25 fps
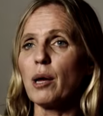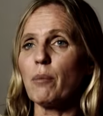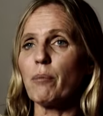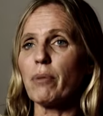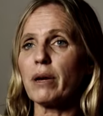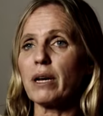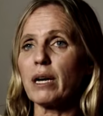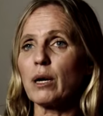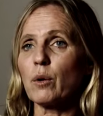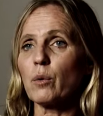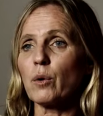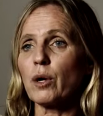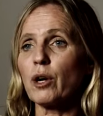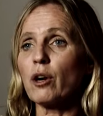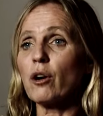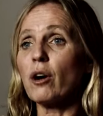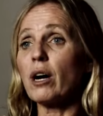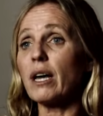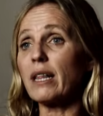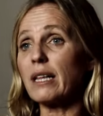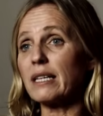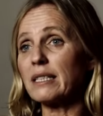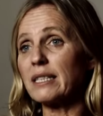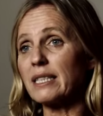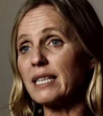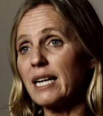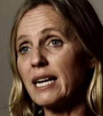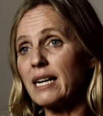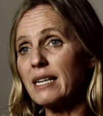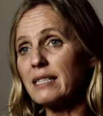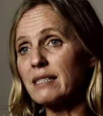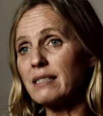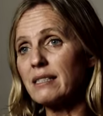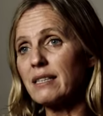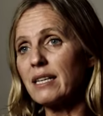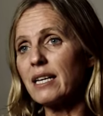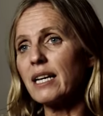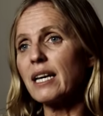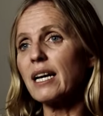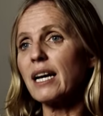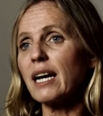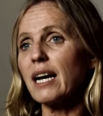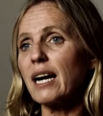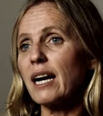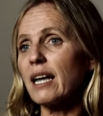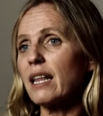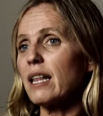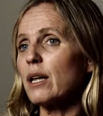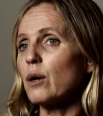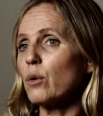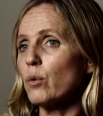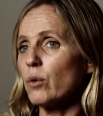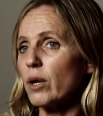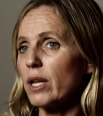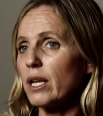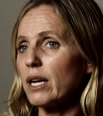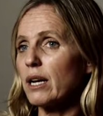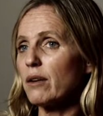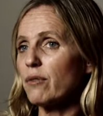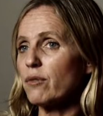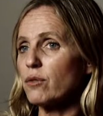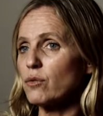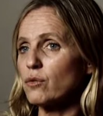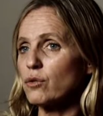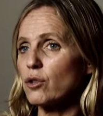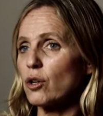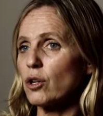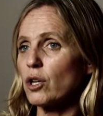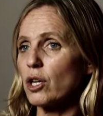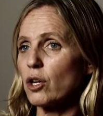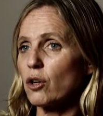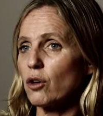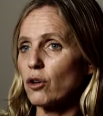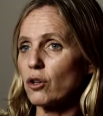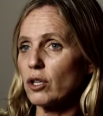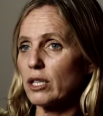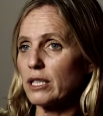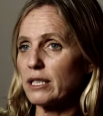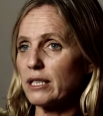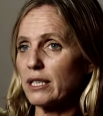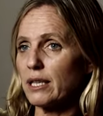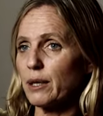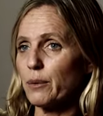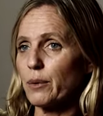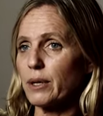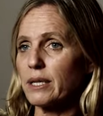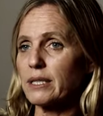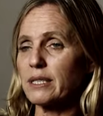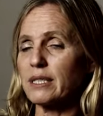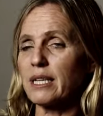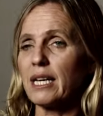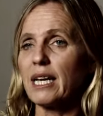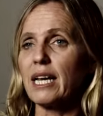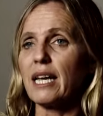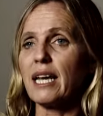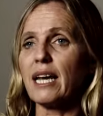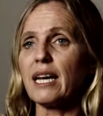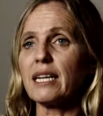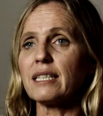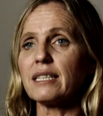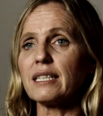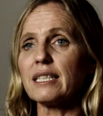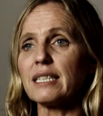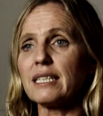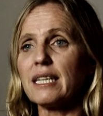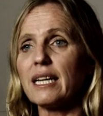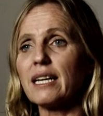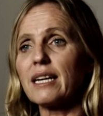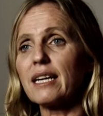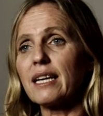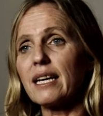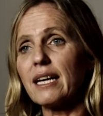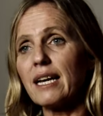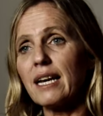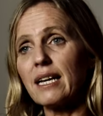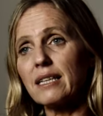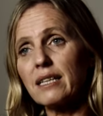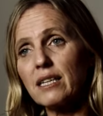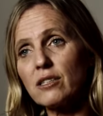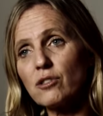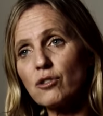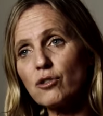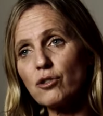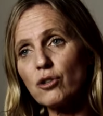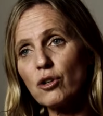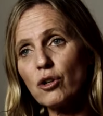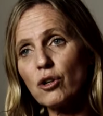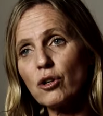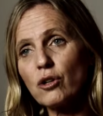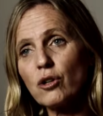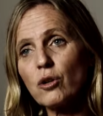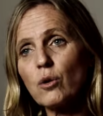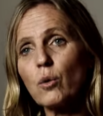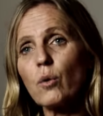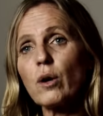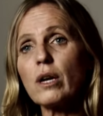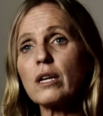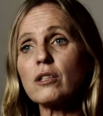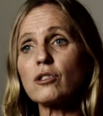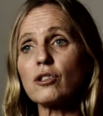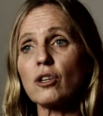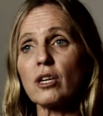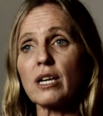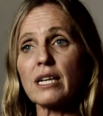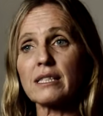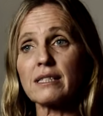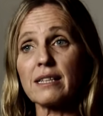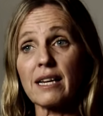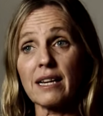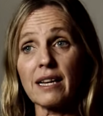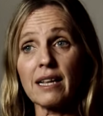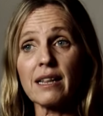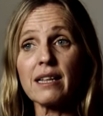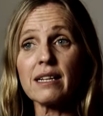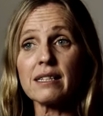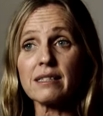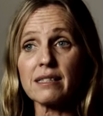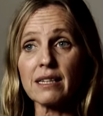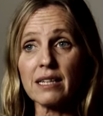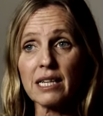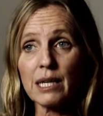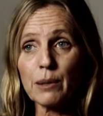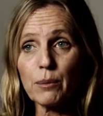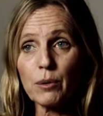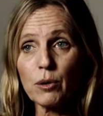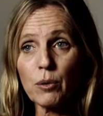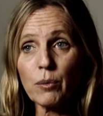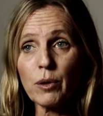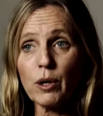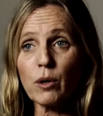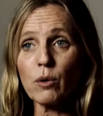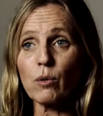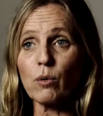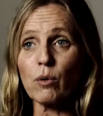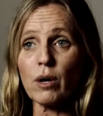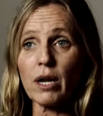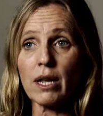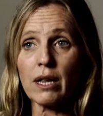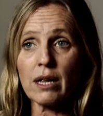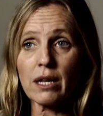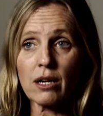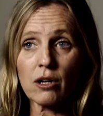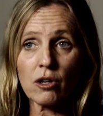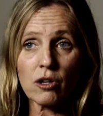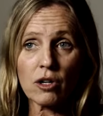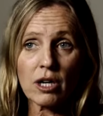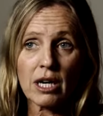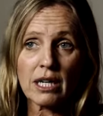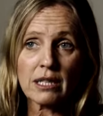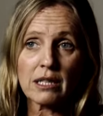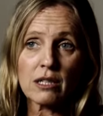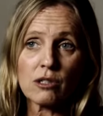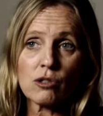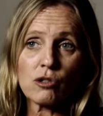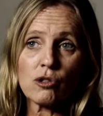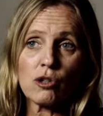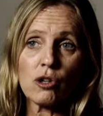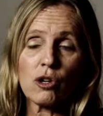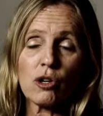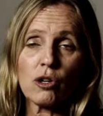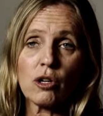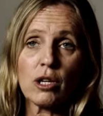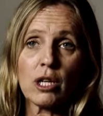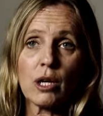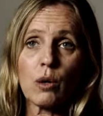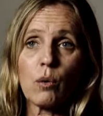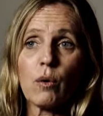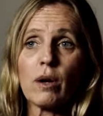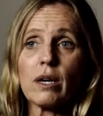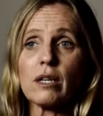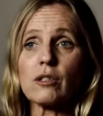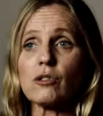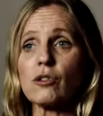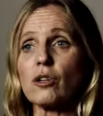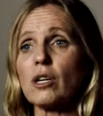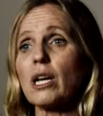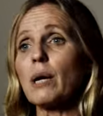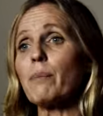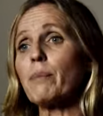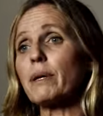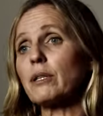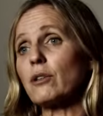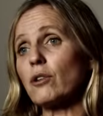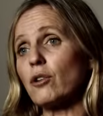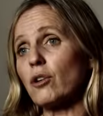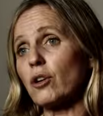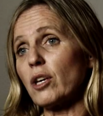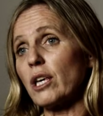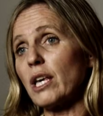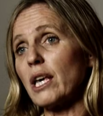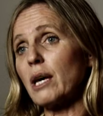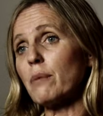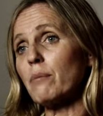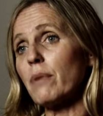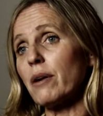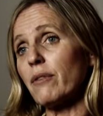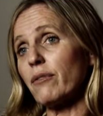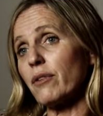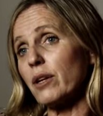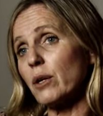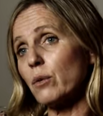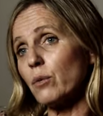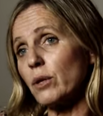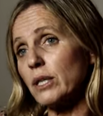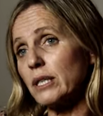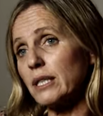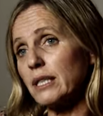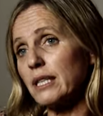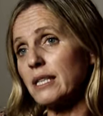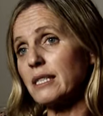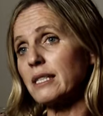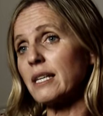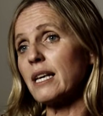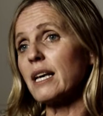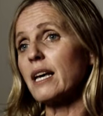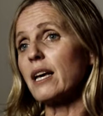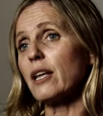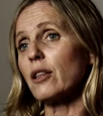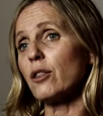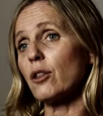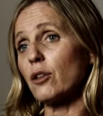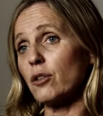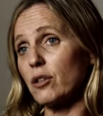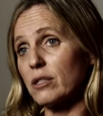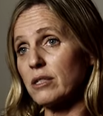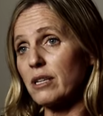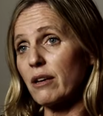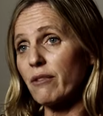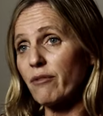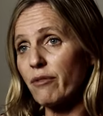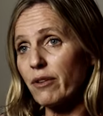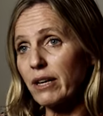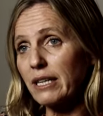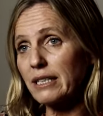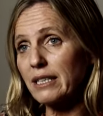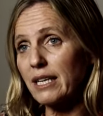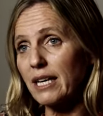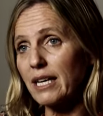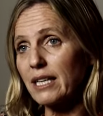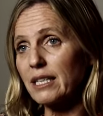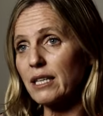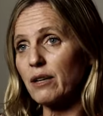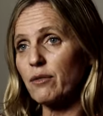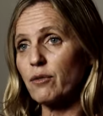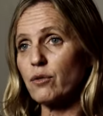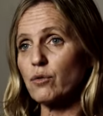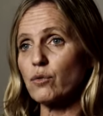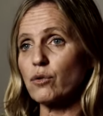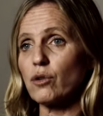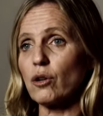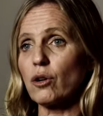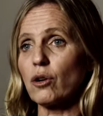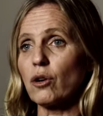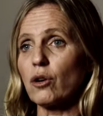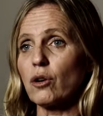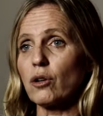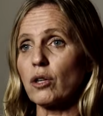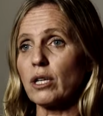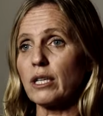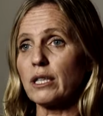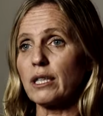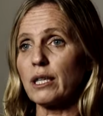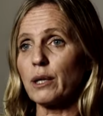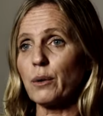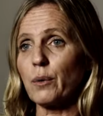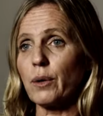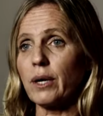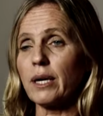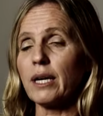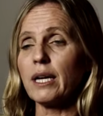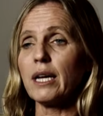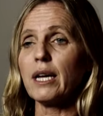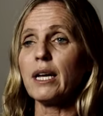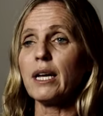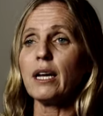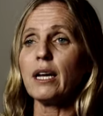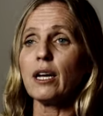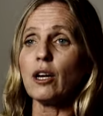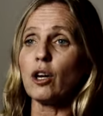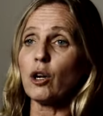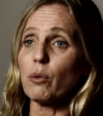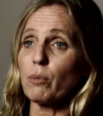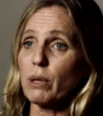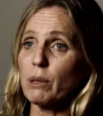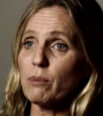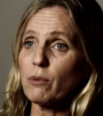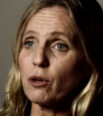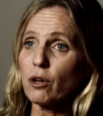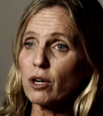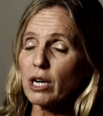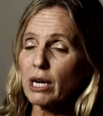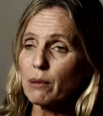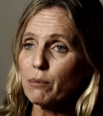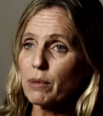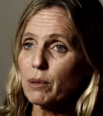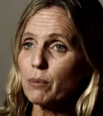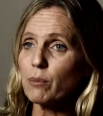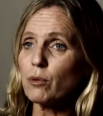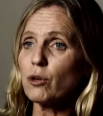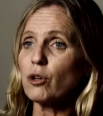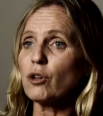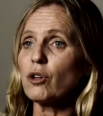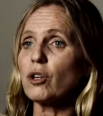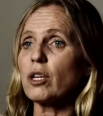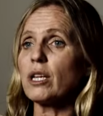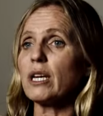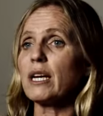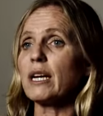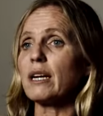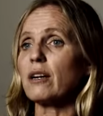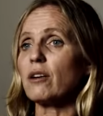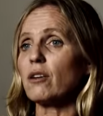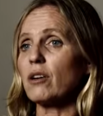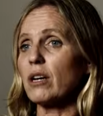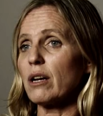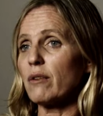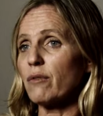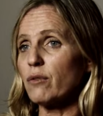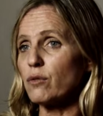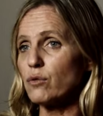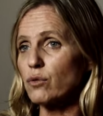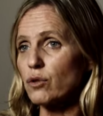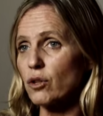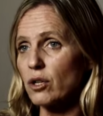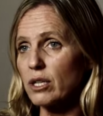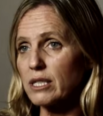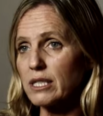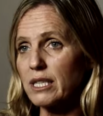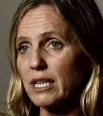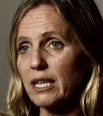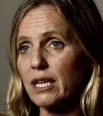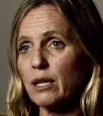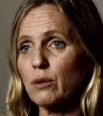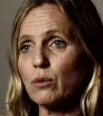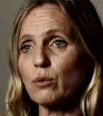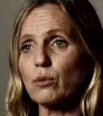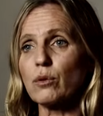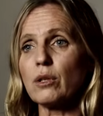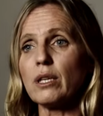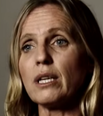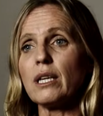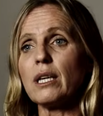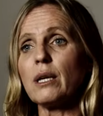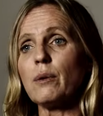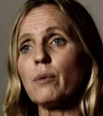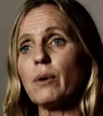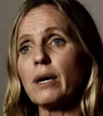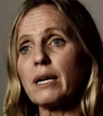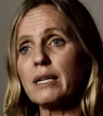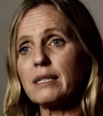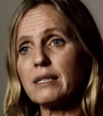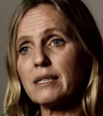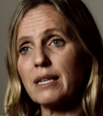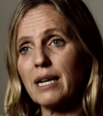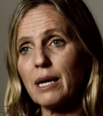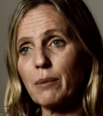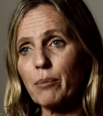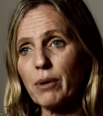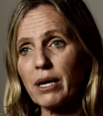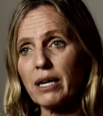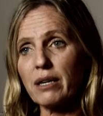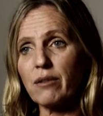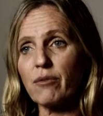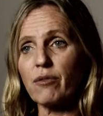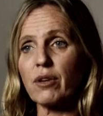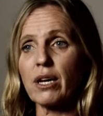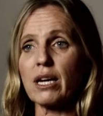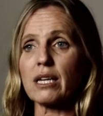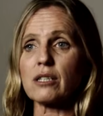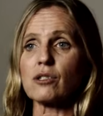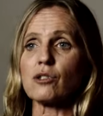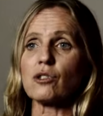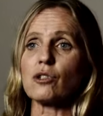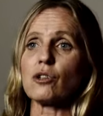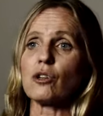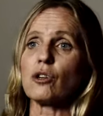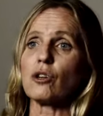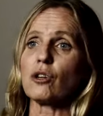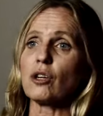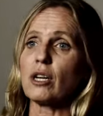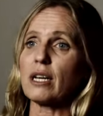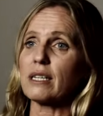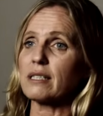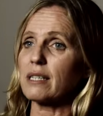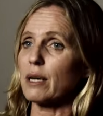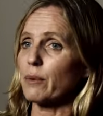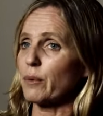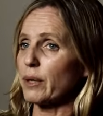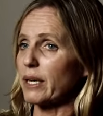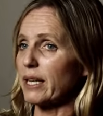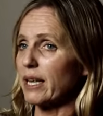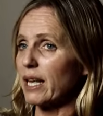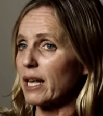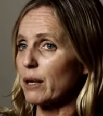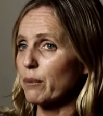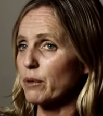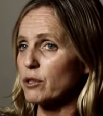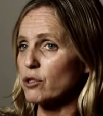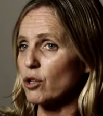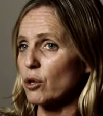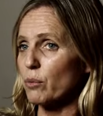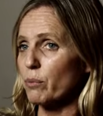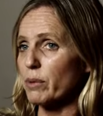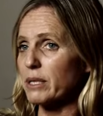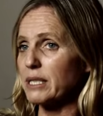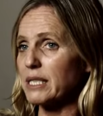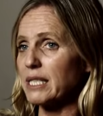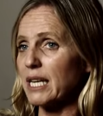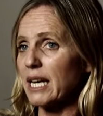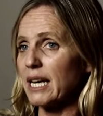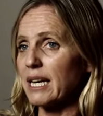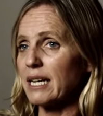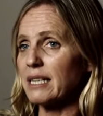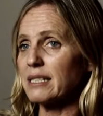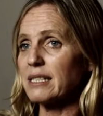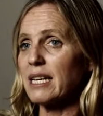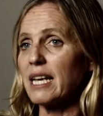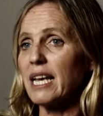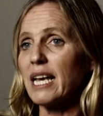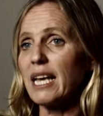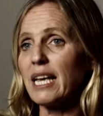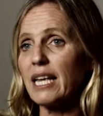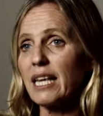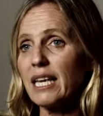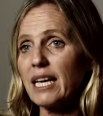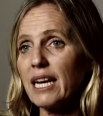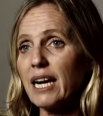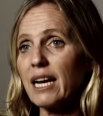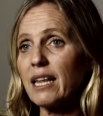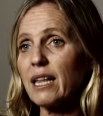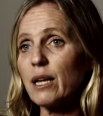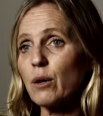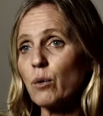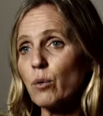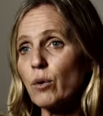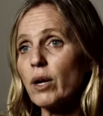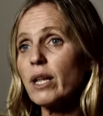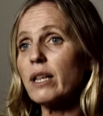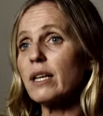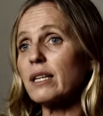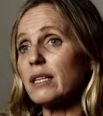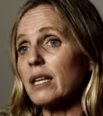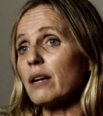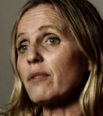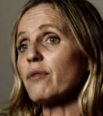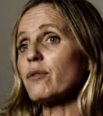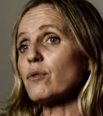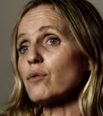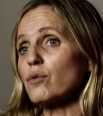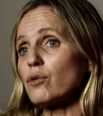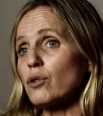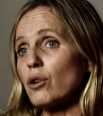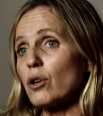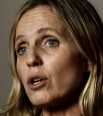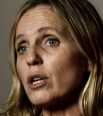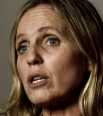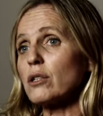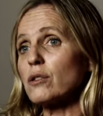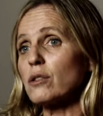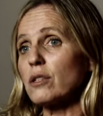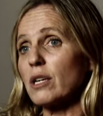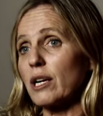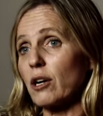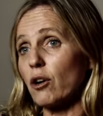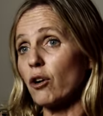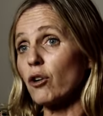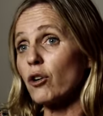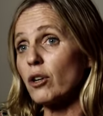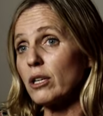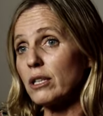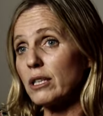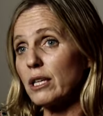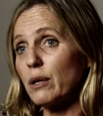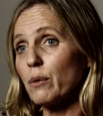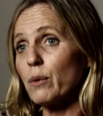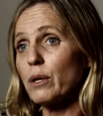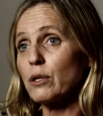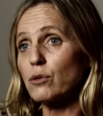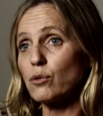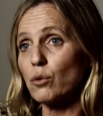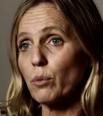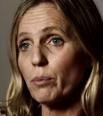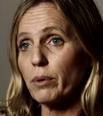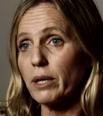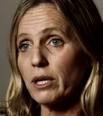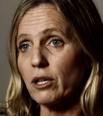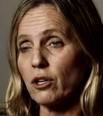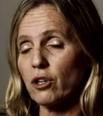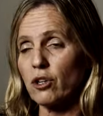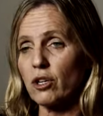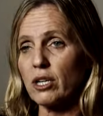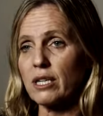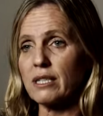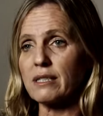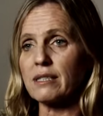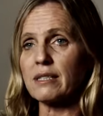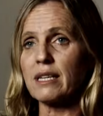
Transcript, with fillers: para luego adentrarse en cada una de las funciones cognitivas, entender qué es la atención, cuáles son las áreas del cerebro vinculadas con la atención y cuáles son las patologías más frecuentes donde se afecta esta función cognitiva. Lo mismo con la memoria, con las funciones ejecutivas, la planificación, las habilidades visoespaciales y cada una de estas funciones cognitivas superiores.